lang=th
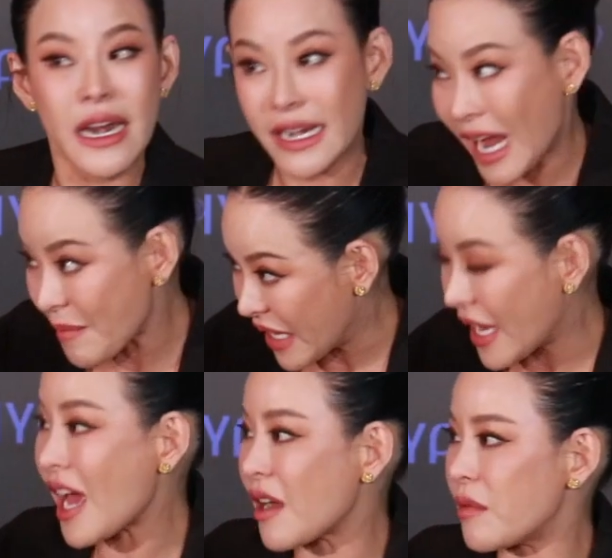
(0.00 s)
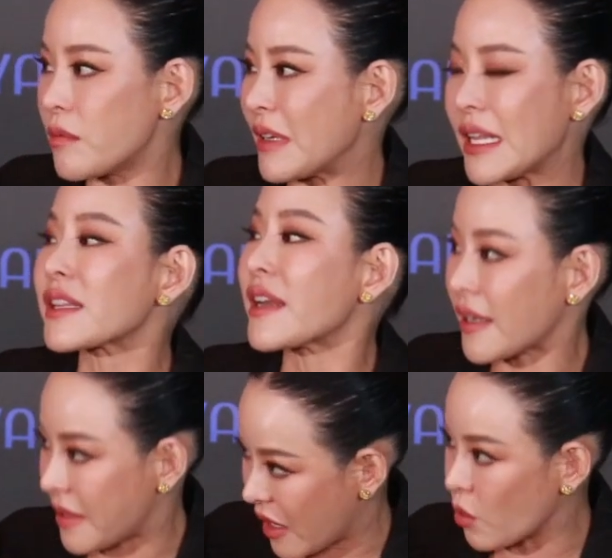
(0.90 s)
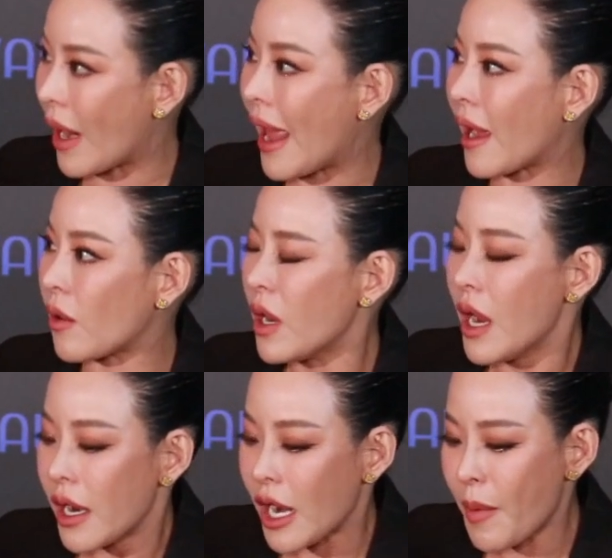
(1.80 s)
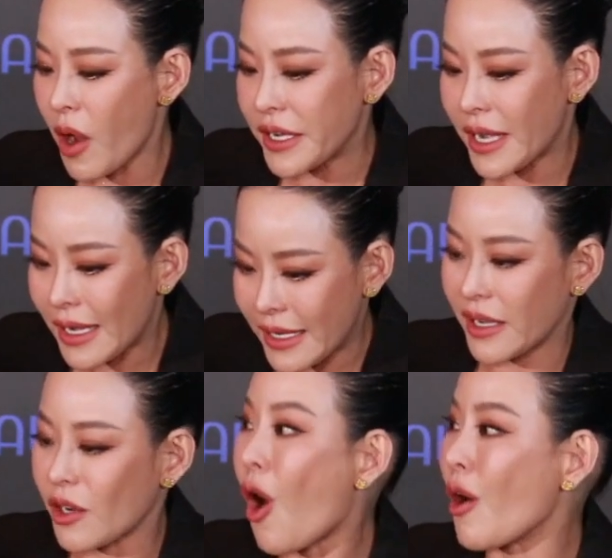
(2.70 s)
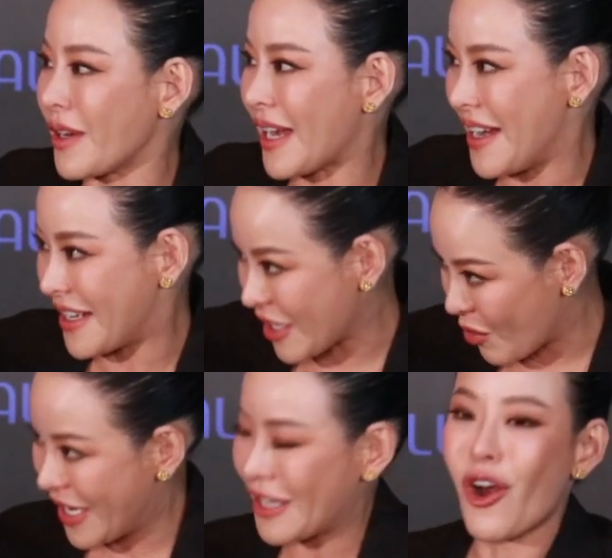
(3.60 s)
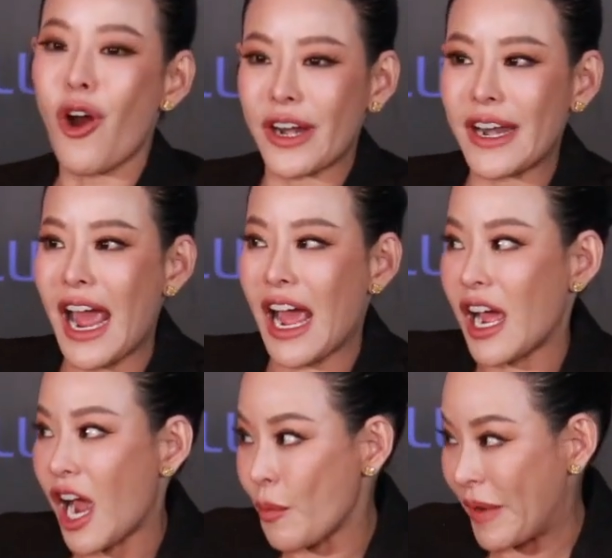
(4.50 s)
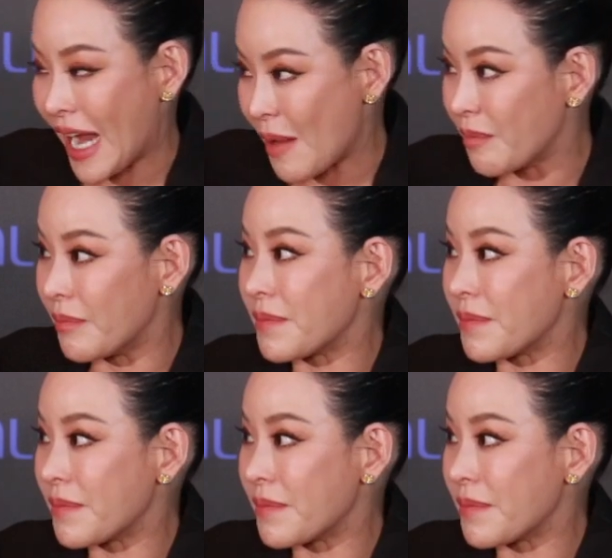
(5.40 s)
หนิงทำอย่างเงี้ย มาตั้งแต่เด็กๆอยู่แล้ว แล้วพอหนิงได้เหรียญกองหนึ่งอ่ะหนิงก็จะเอาเหรียญกองนั้นอ่ะ เอาไปทำ